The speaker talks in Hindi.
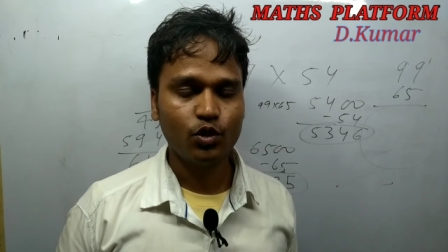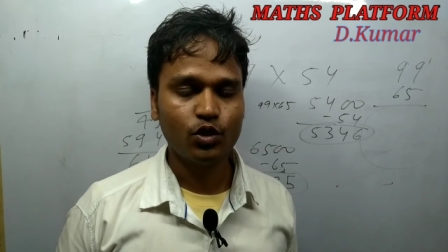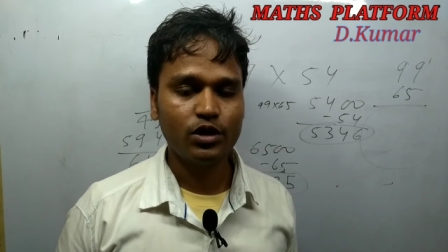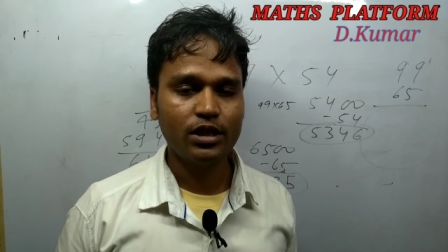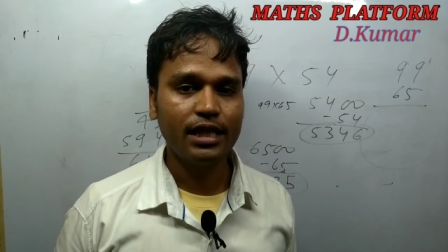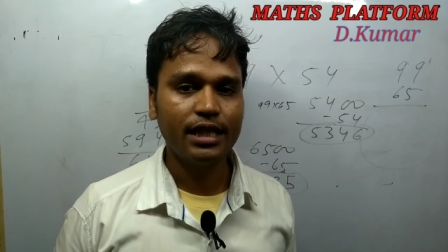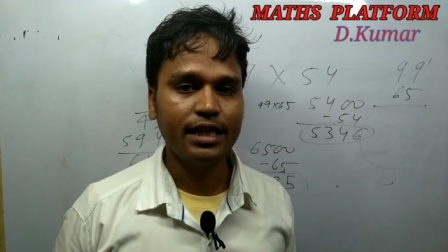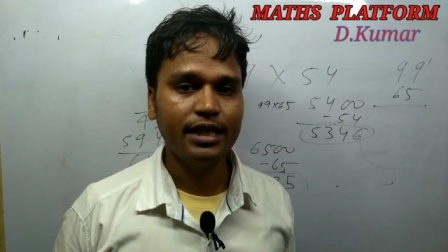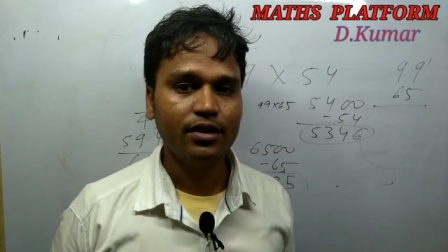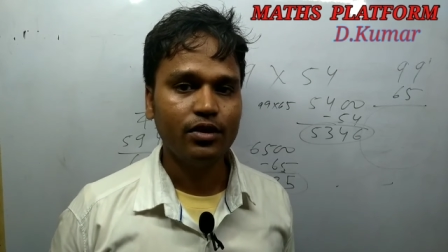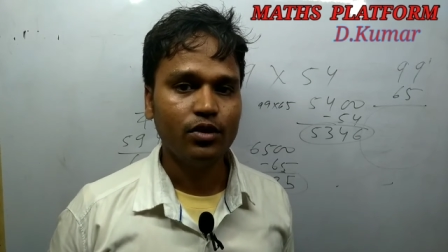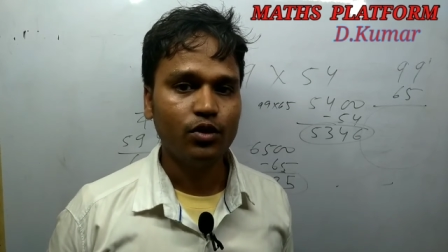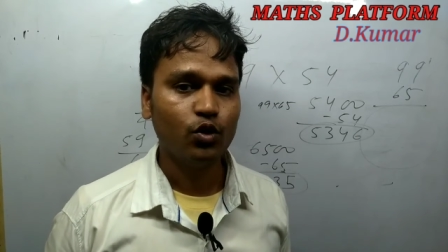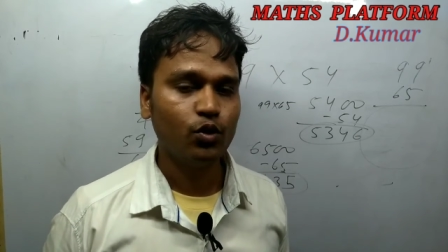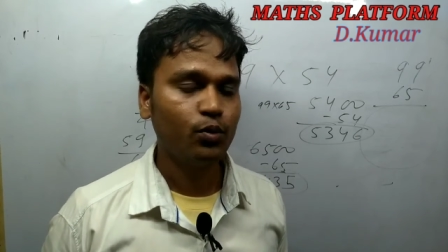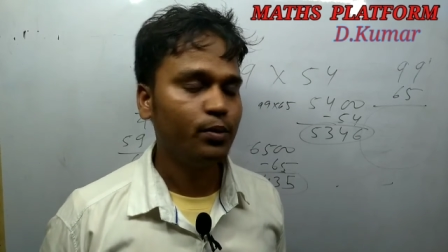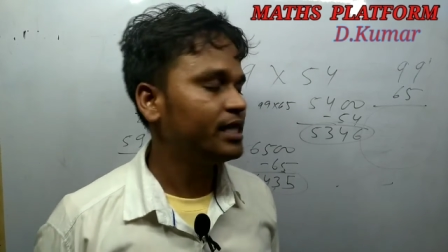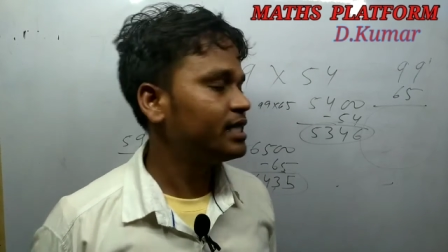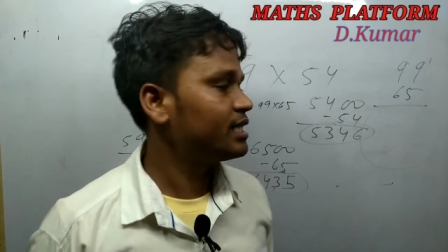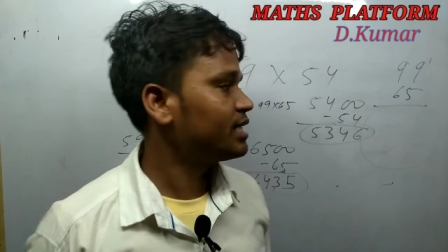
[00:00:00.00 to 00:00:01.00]
तो चलिए
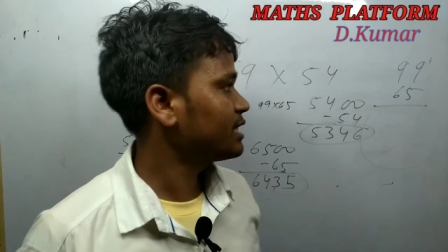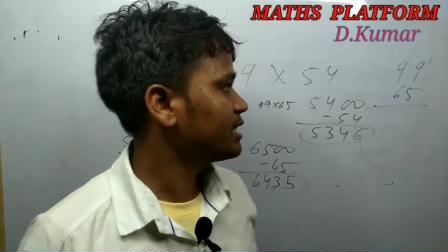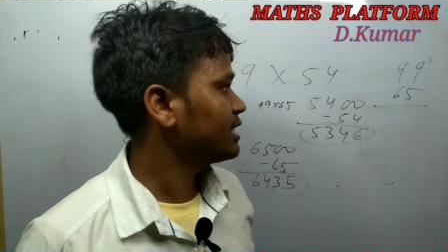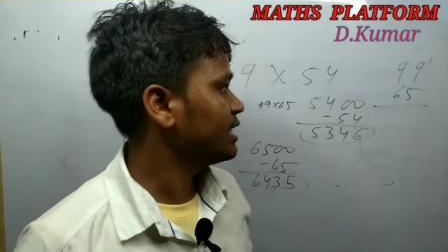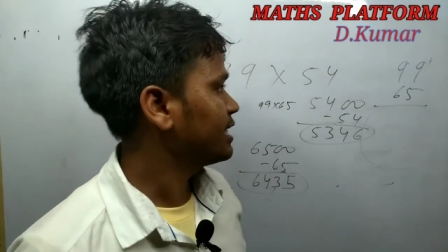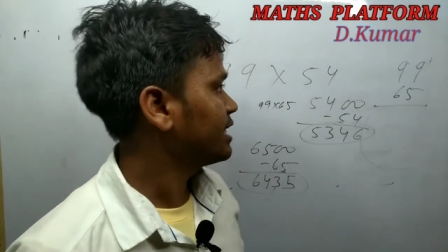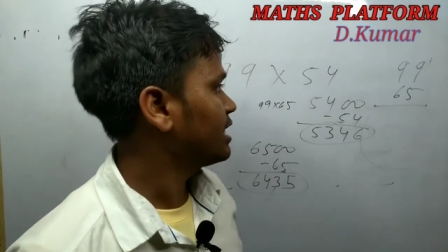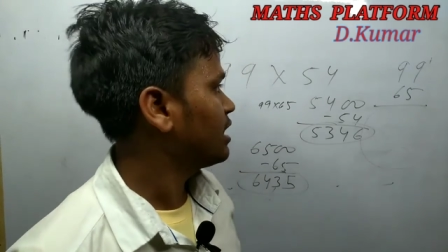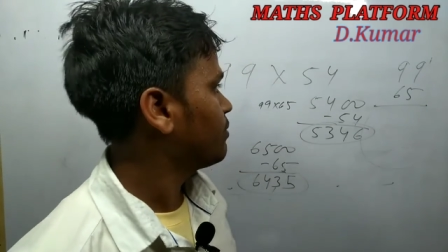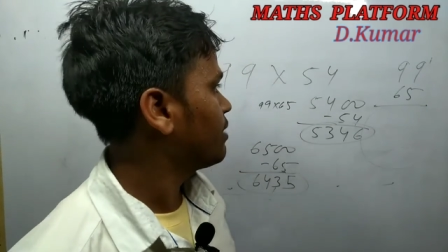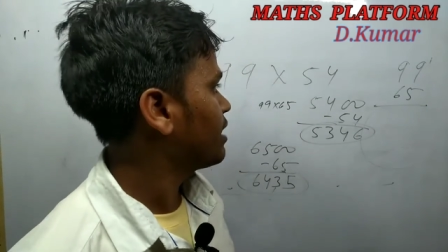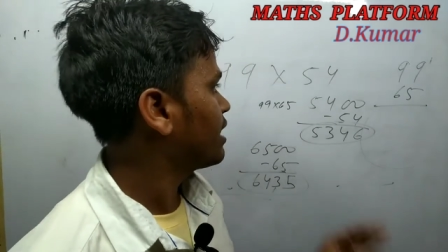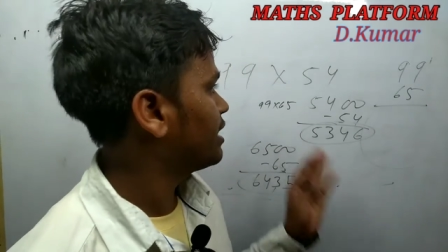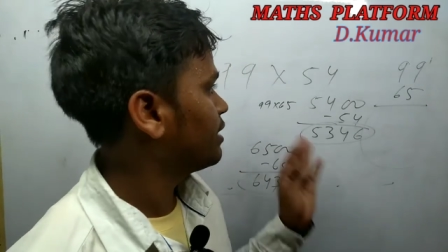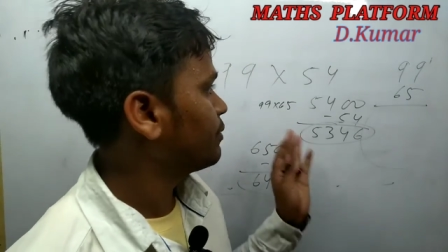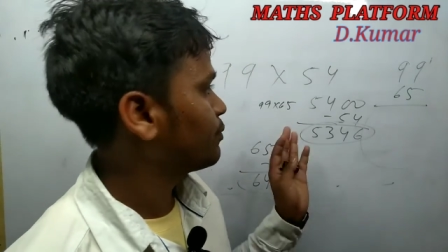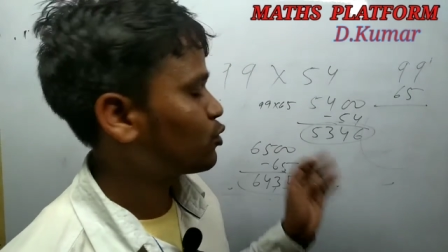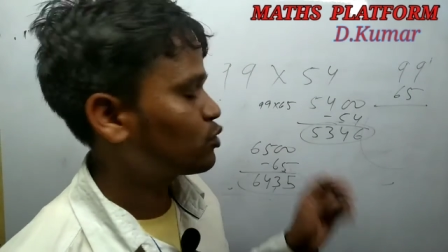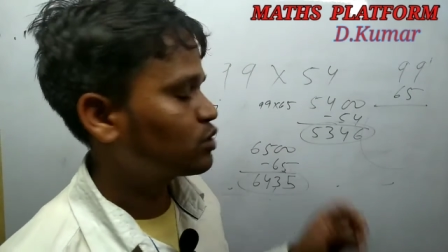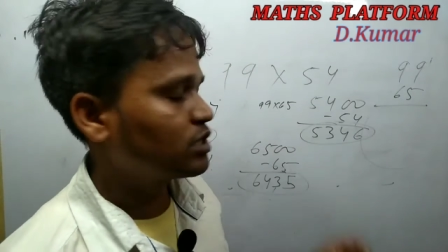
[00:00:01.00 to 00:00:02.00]
उम्मीद करते हैं कि हमारा
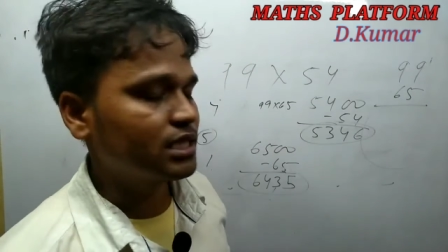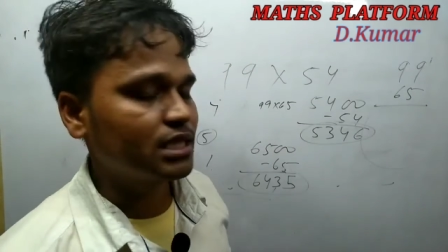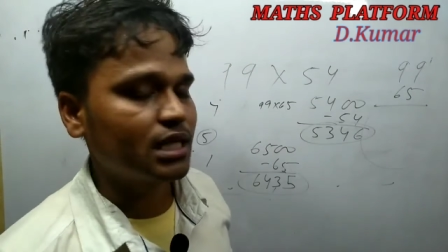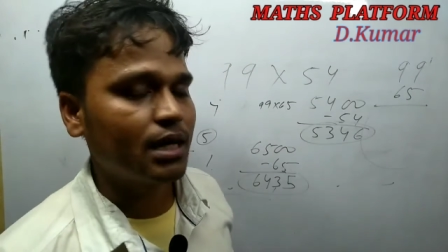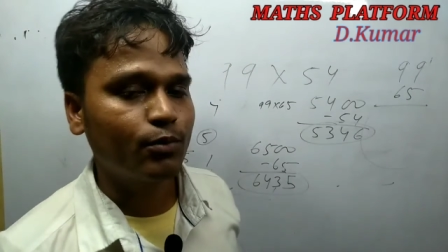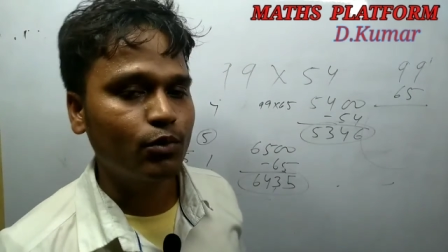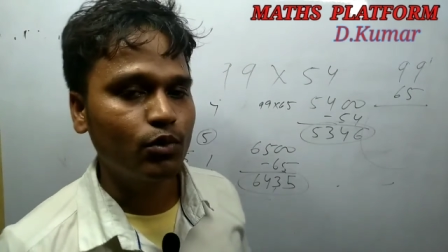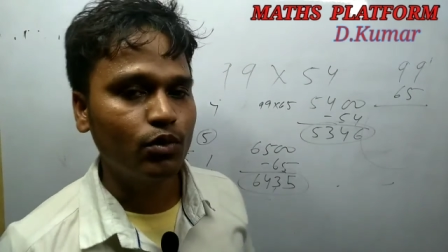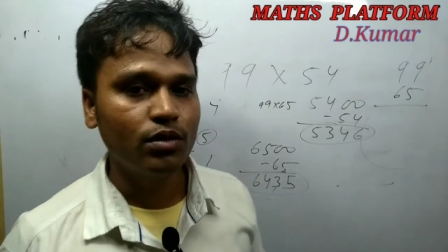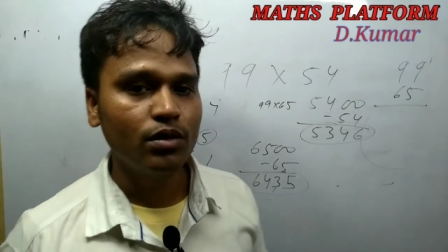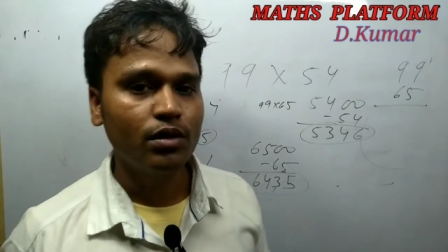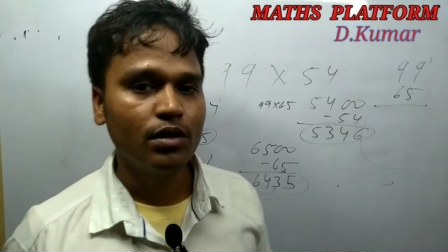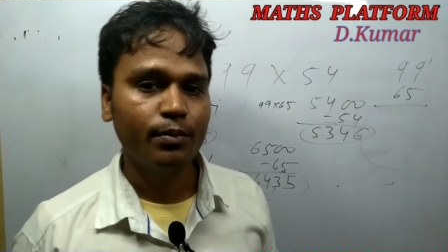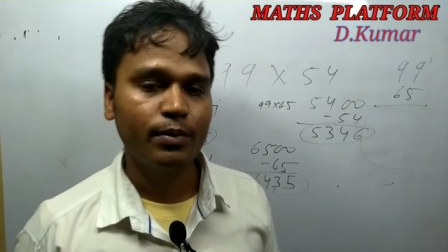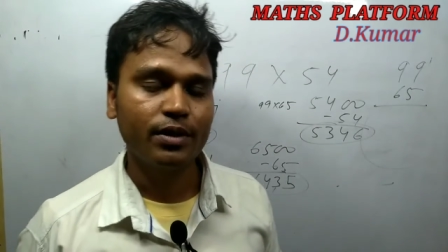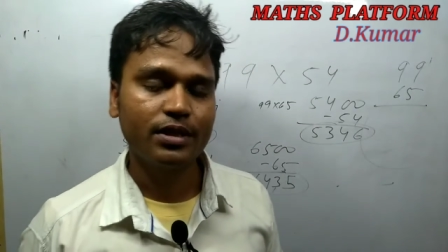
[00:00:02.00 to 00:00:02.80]
ये प्रोसेस आपको